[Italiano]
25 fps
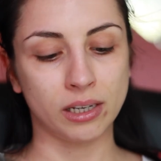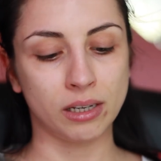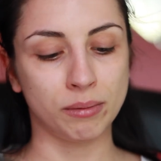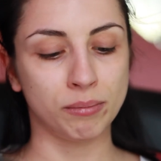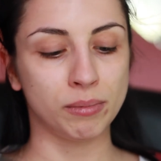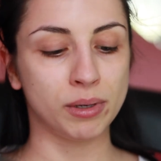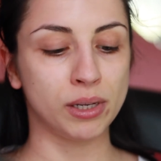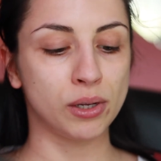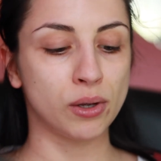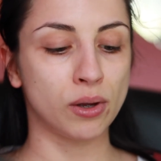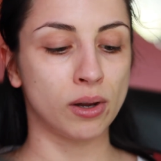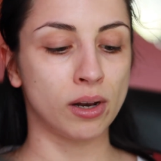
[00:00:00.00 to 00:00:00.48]

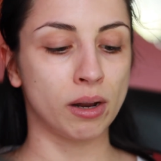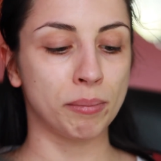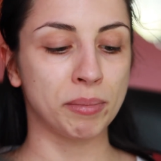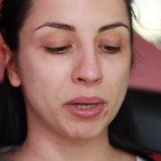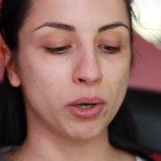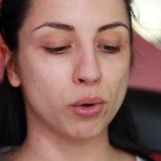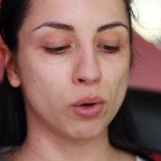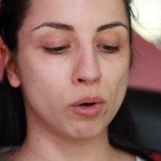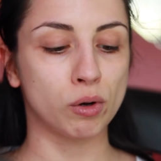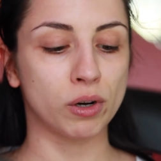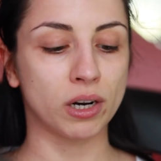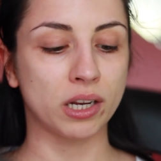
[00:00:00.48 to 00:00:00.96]
mio, la mia
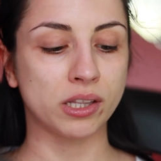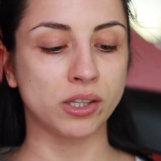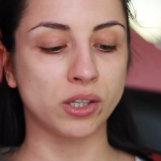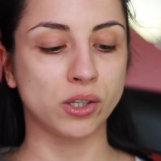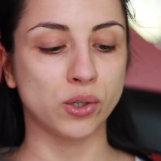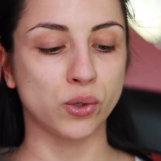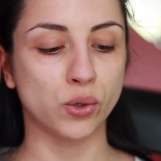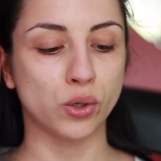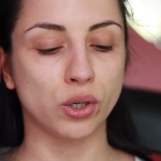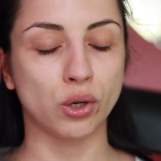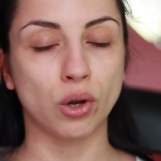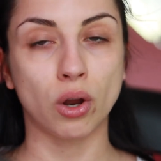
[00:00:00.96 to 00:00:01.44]

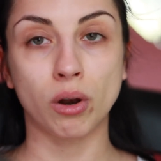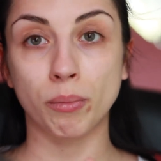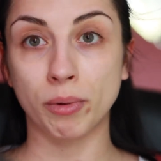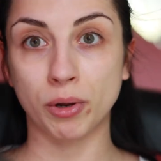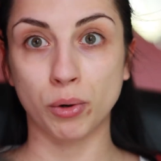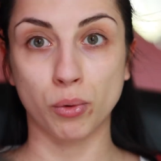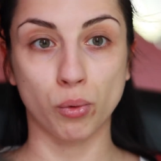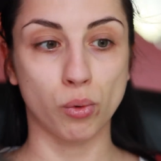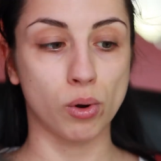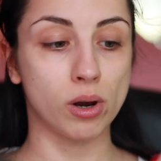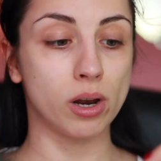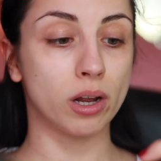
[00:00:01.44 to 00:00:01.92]
colorazione, o
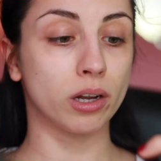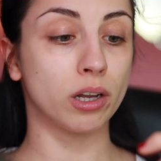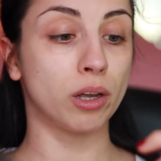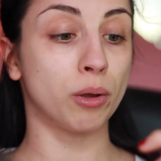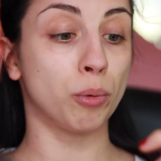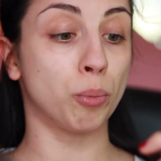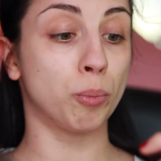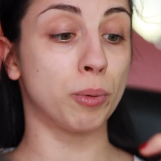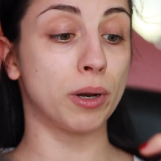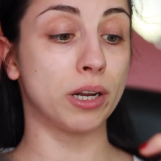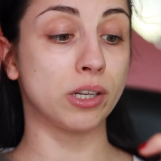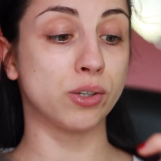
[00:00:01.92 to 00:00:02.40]
almeno quella che
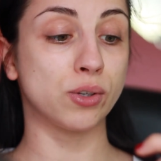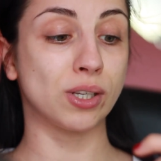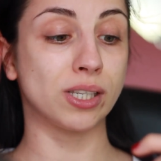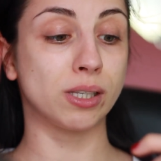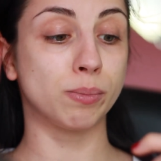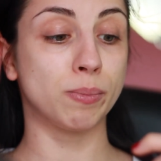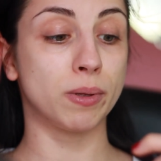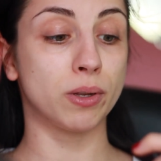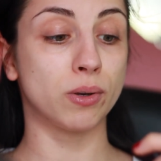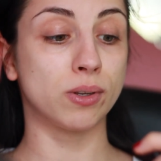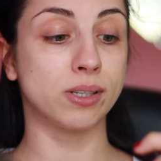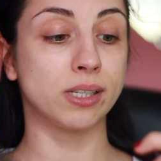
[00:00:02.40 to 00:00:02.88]
ho preso e
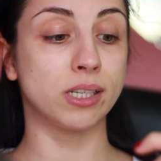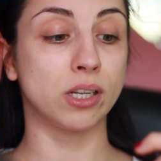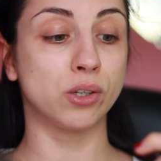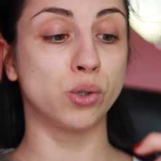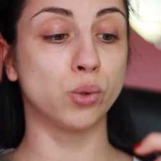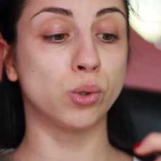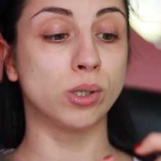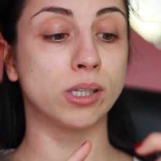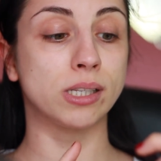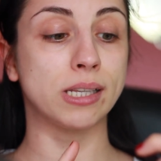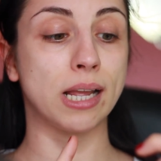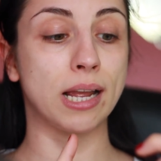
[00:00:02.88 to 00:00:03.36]
spero sia
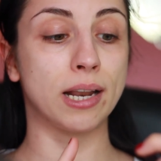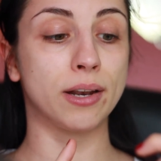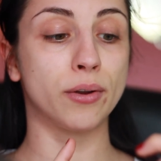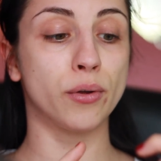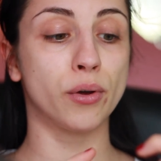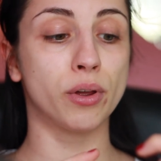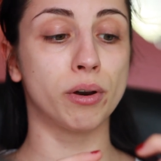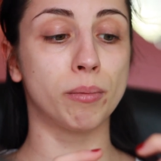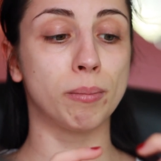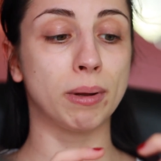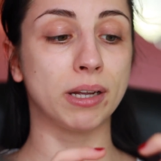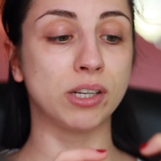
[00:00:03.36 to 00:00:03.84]
giusta, è
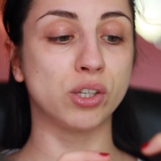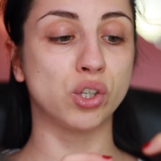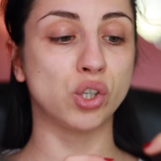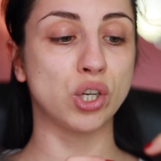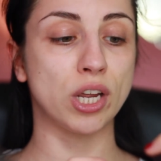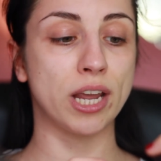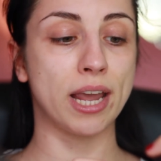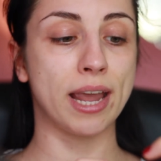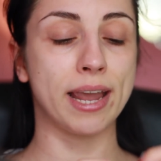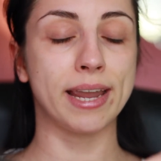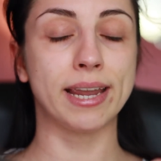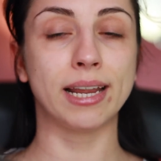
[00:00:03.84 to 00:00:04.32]
Norma
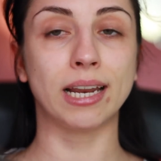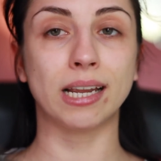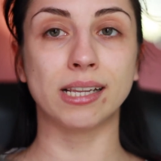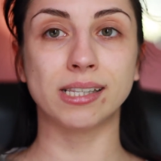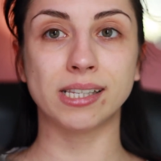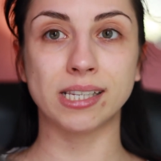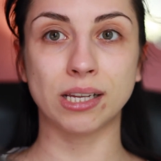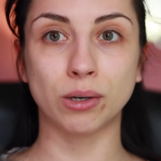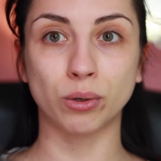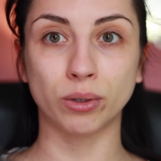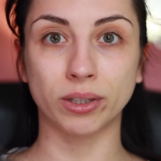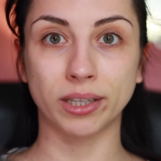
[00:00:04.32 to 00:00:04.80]
J, la
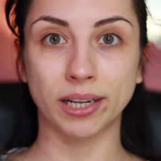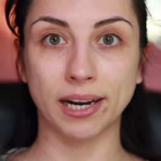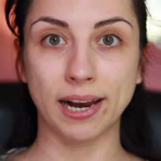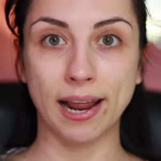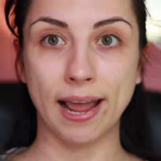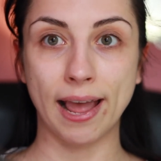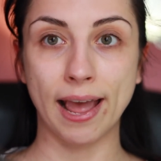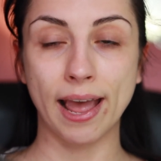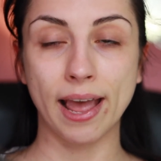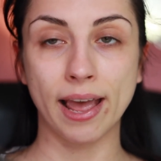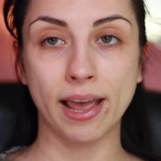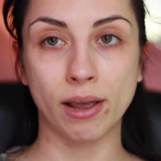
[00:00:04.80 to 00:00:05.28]

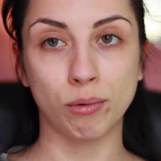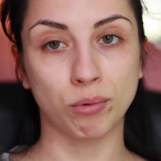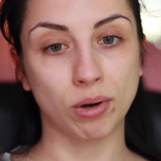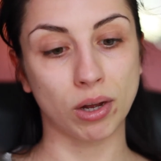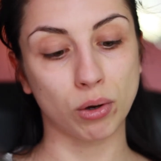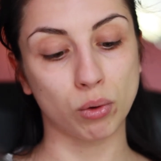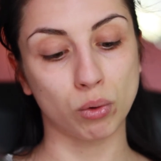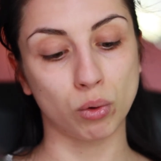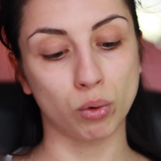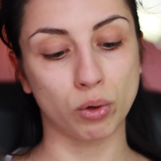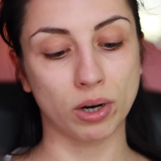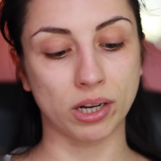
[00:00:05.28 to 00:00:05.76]
03, è una
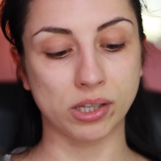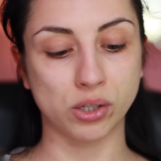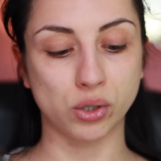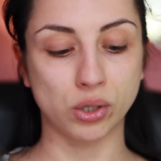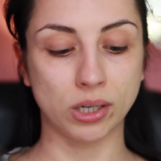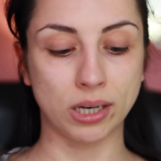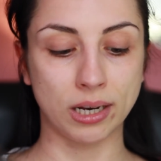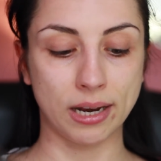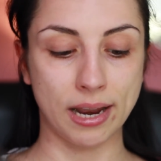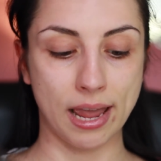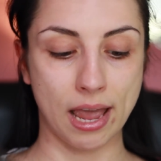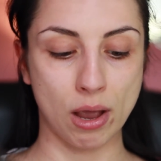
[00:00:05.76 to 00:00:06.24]

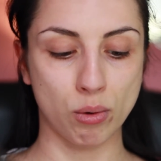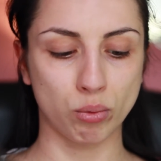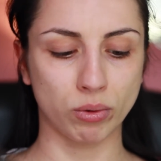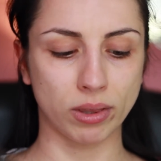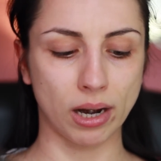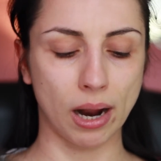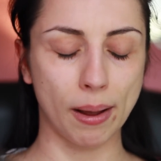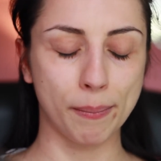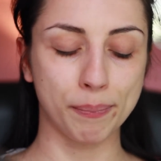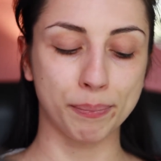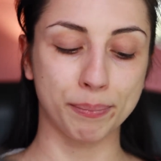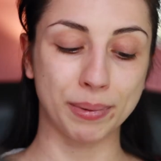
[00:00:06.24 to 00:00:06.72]
colorazione
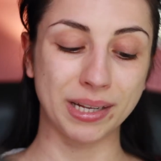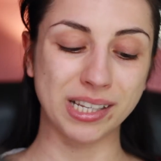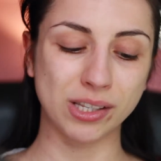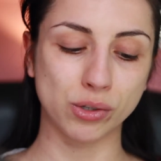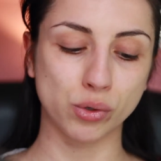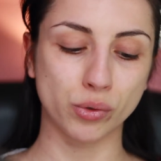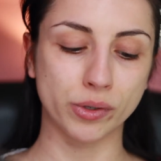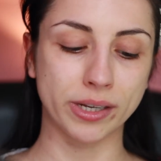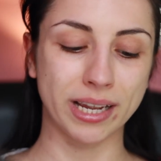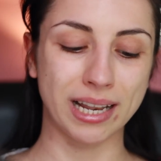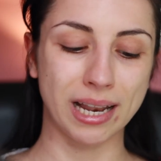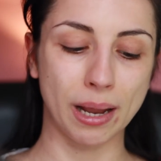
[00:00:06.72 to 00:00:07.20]
neutra.
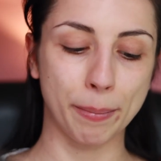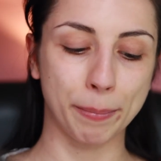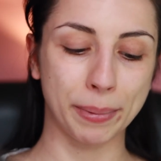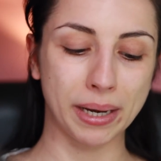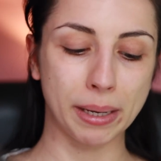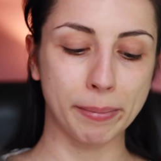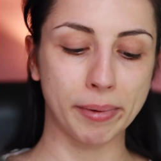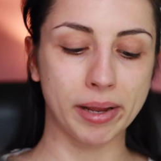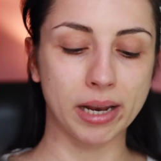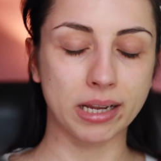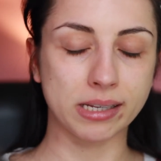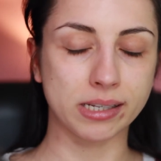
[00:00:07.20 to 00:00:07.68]
Penso che la
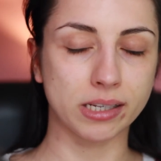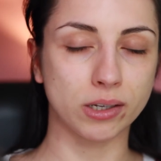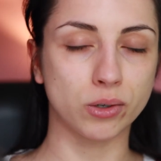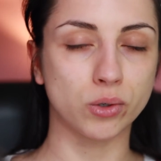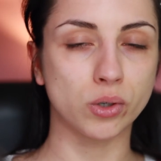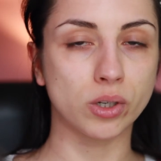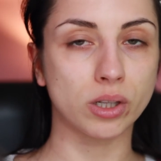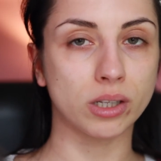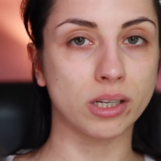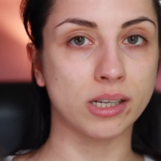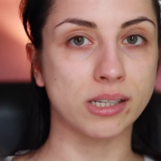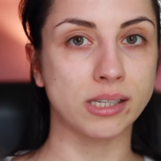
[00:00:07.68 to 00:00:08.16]
prima e la
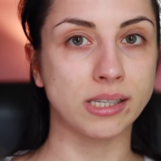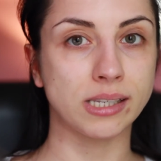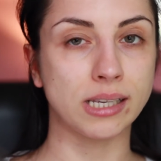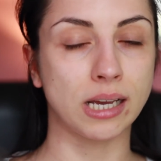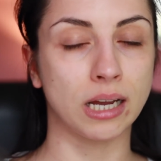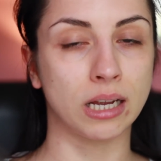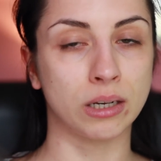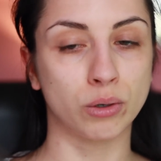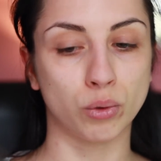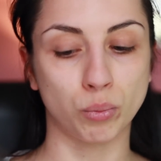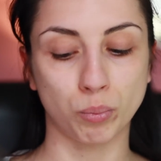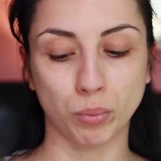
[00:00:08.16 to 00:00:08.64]
seconda
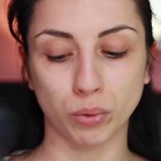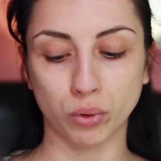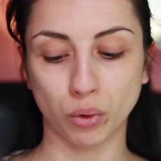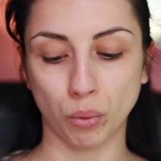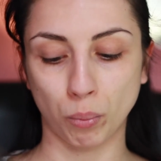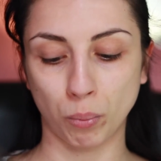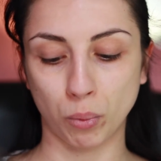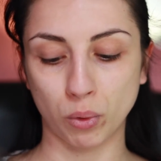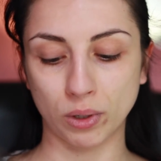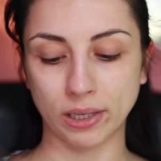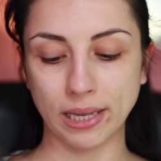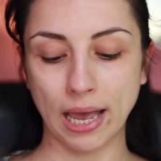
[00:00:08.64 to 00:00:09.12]
siano un po'
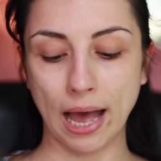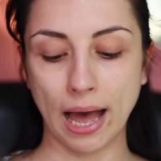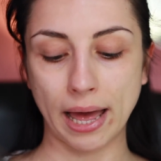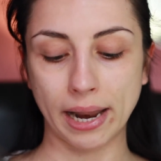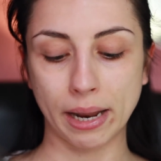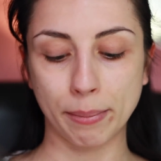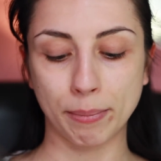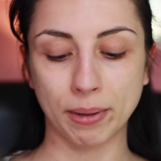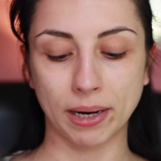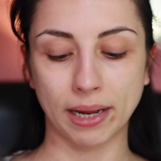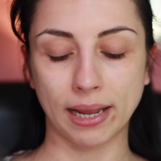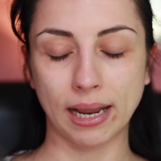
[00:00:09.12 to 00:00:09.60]
troppo
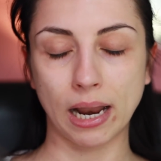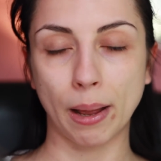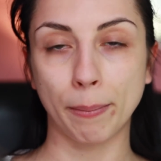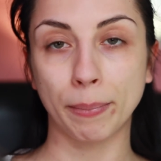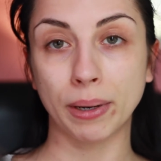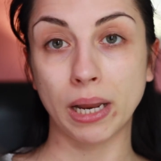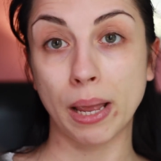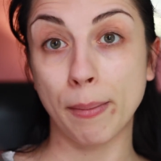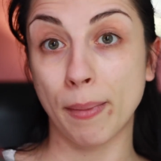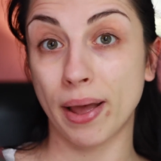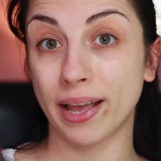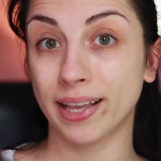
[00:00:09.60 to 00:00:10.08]
chiare, perché la
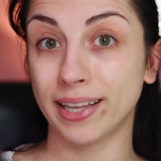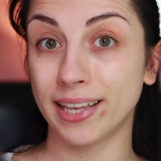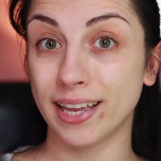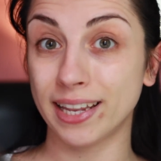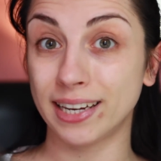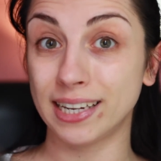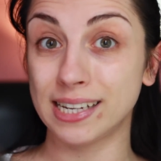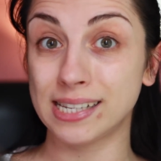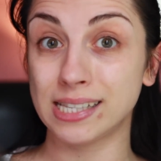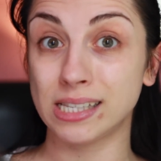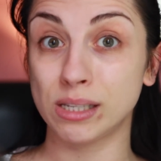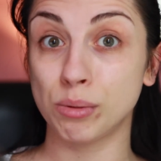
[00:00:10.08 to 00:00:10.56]
prima è
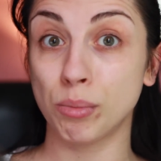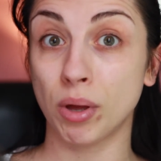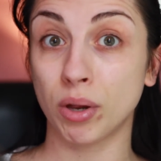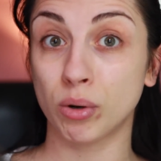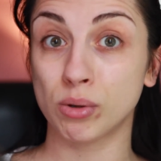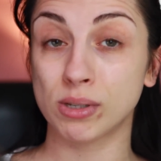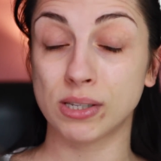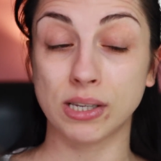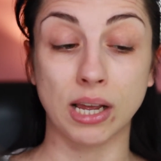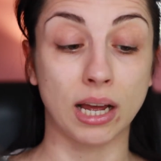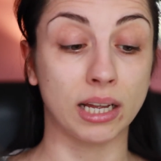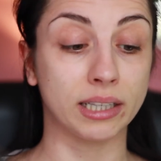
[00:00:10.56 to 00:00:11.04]
chiarissima,
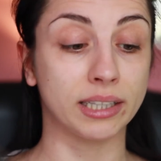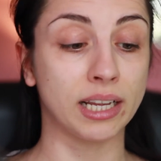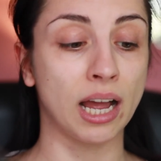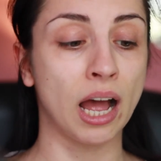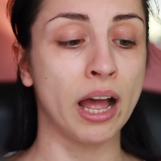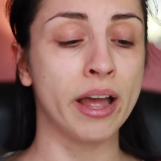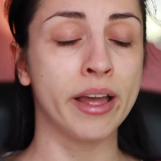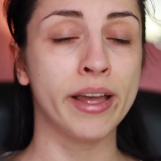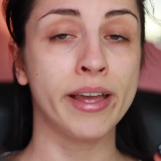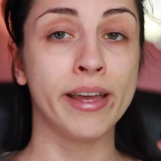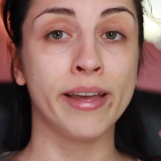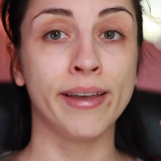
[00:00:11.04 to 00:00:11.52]
rosata,